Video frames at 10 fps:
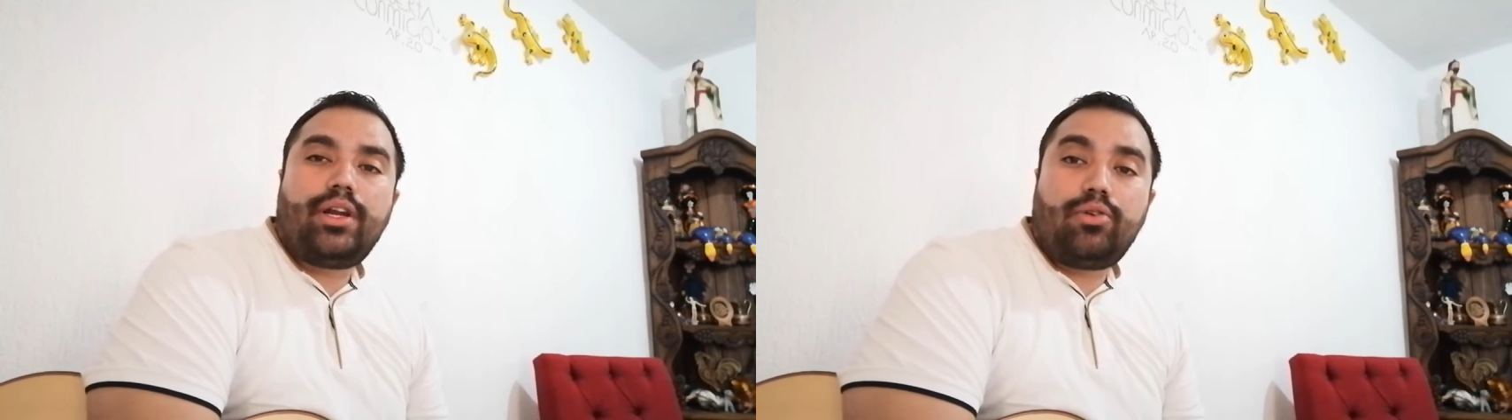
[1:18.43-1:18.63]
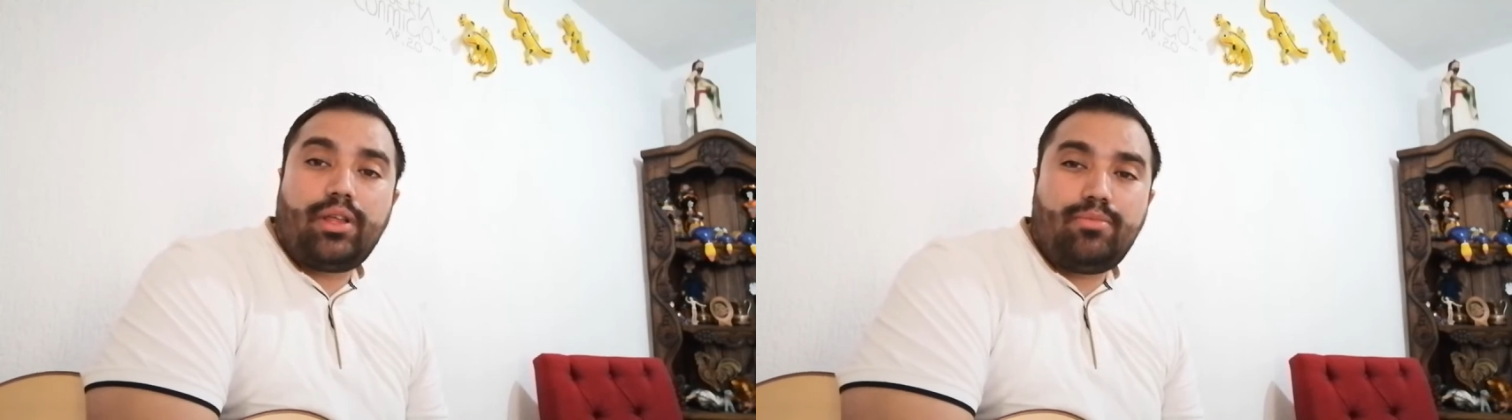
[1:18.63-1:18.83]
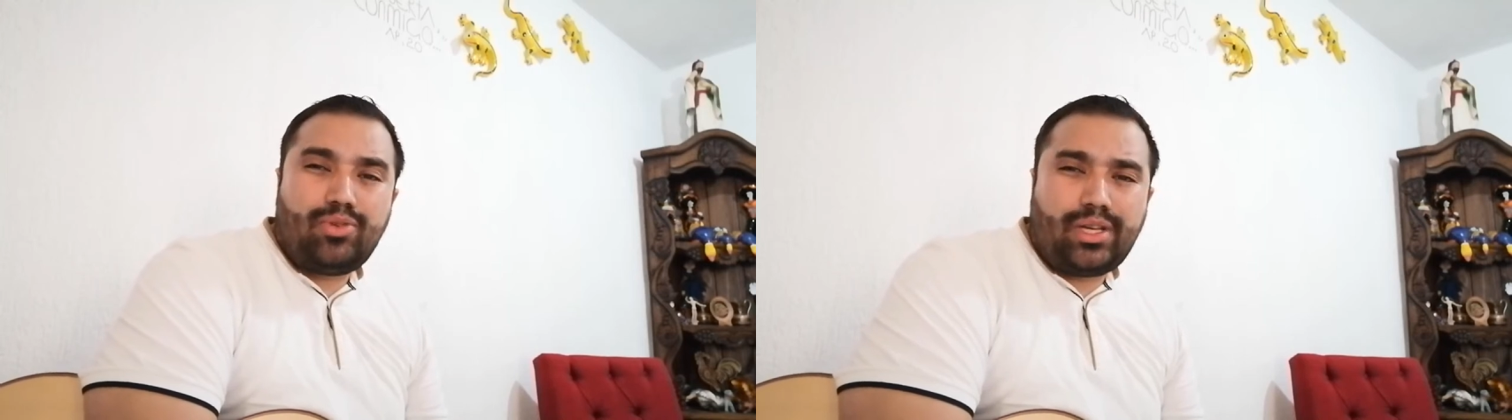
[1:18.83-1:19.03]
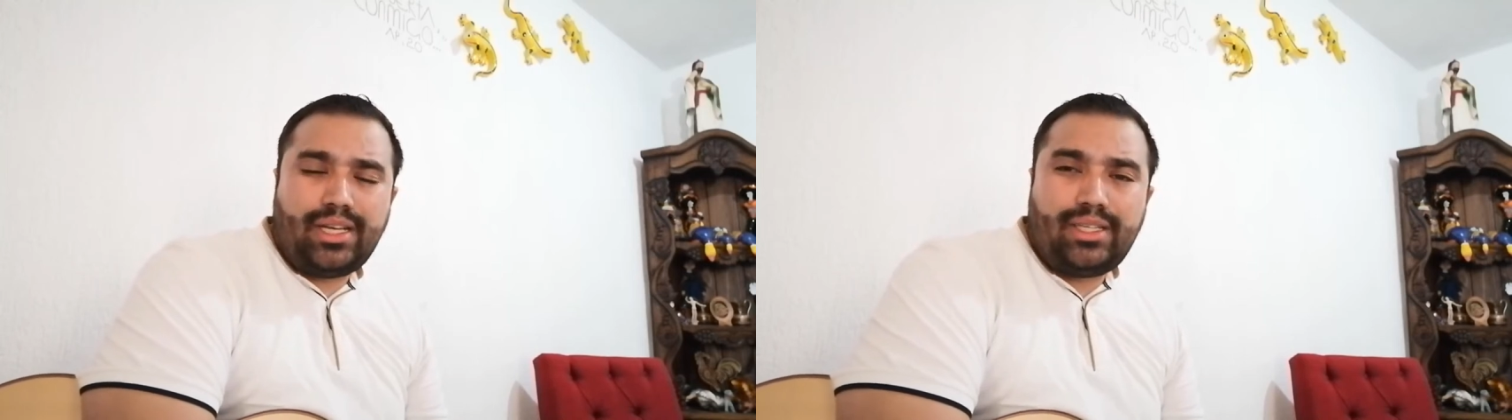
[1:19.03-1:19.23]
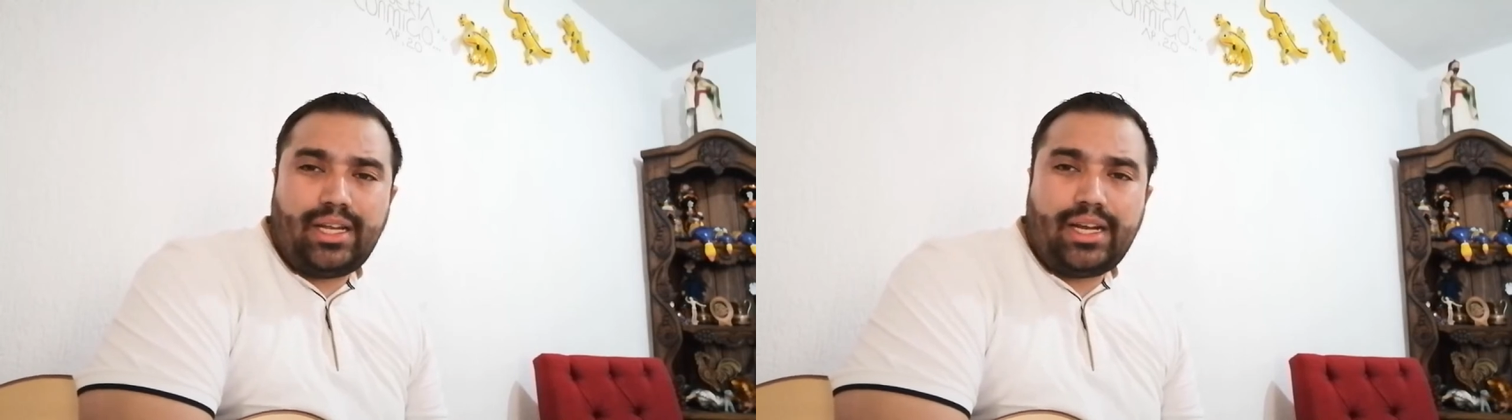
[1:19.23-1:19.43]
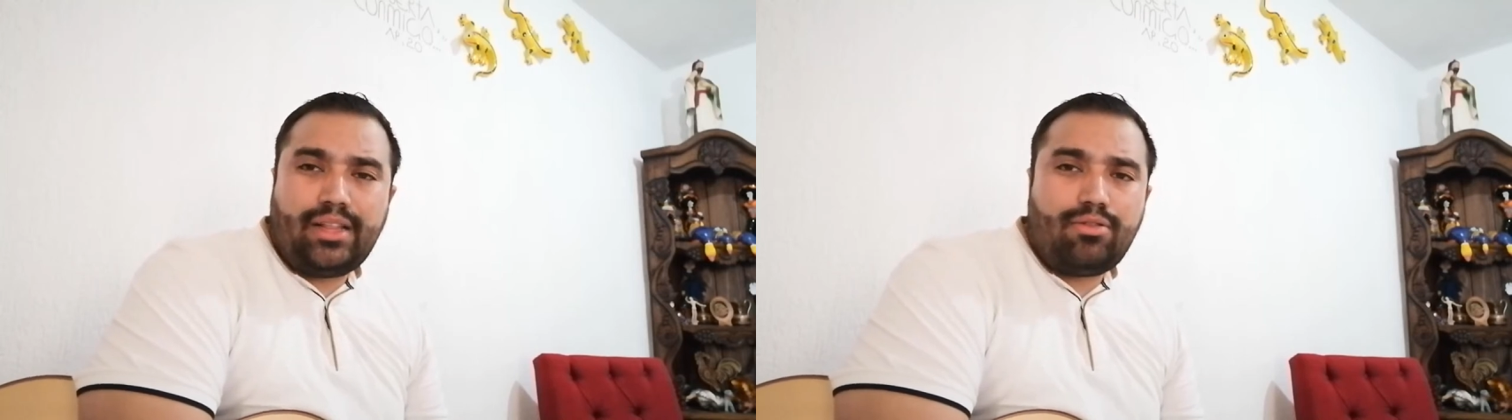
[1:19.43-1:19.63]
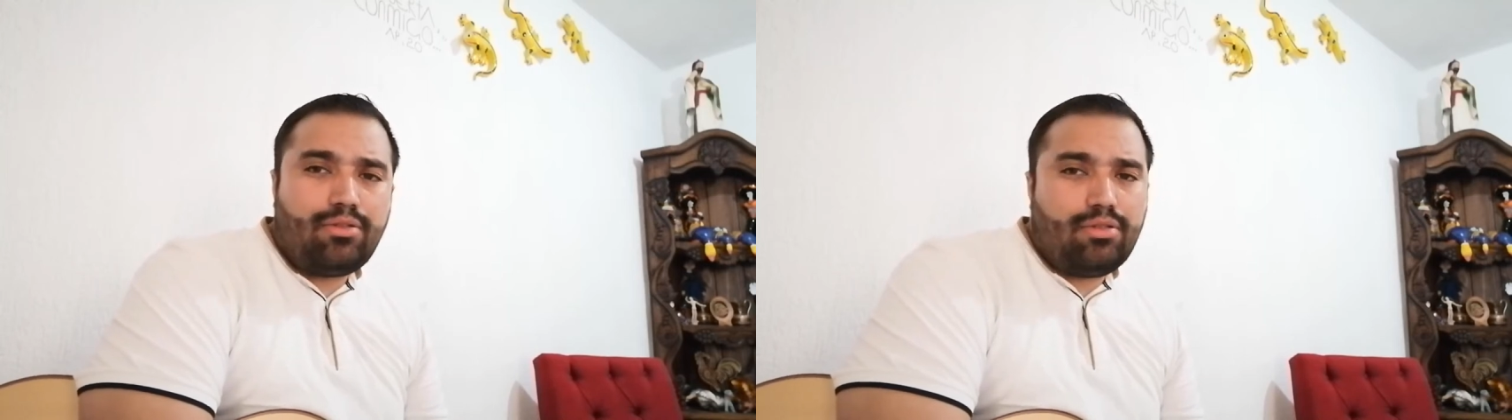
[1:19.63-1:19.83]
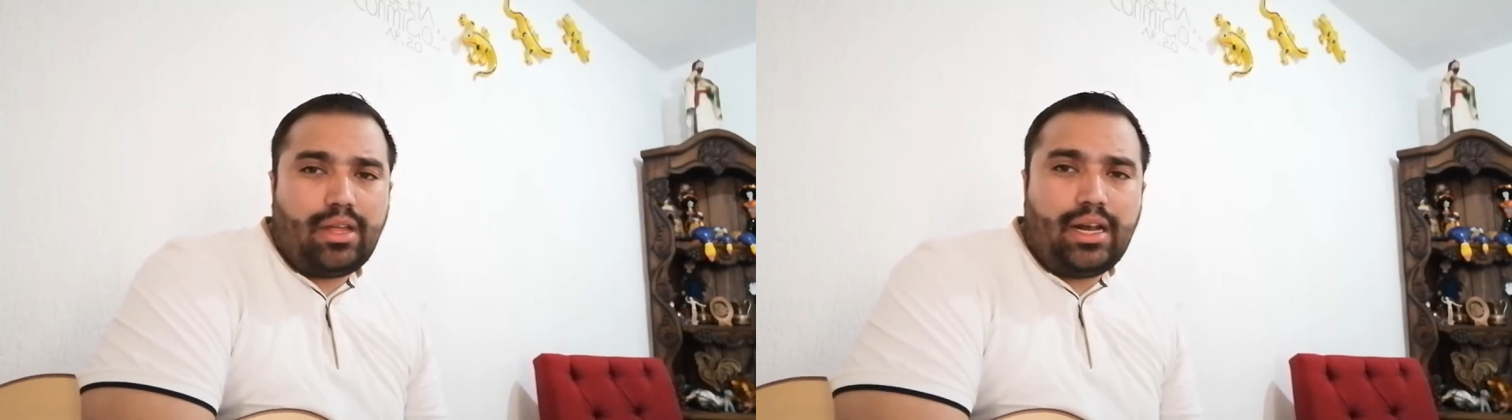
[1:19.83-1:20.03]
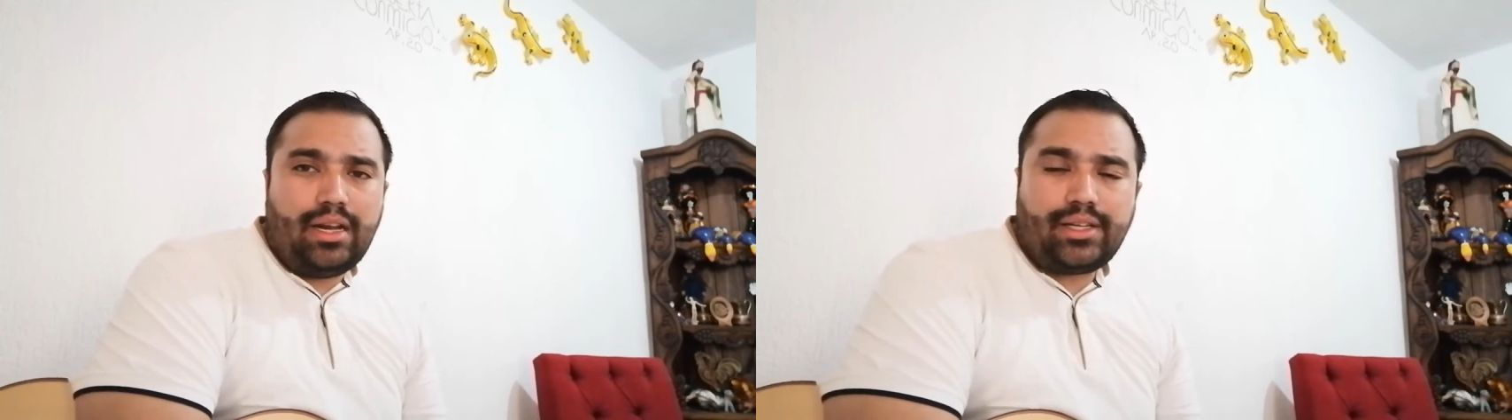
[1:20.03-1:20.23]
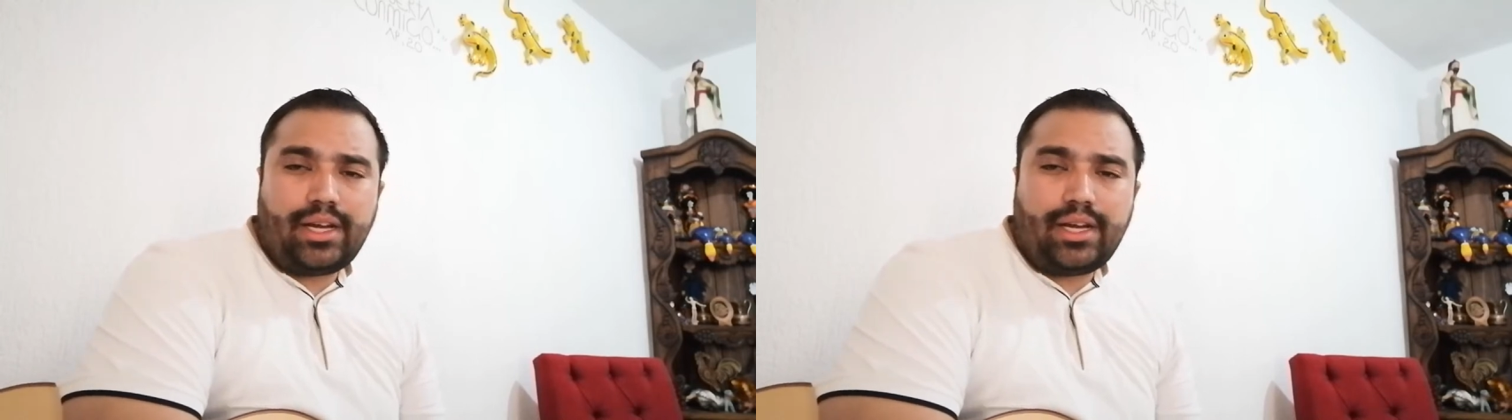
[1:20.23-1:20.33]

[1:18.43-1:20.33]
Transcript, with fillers: Recordemos que este canto no tiene las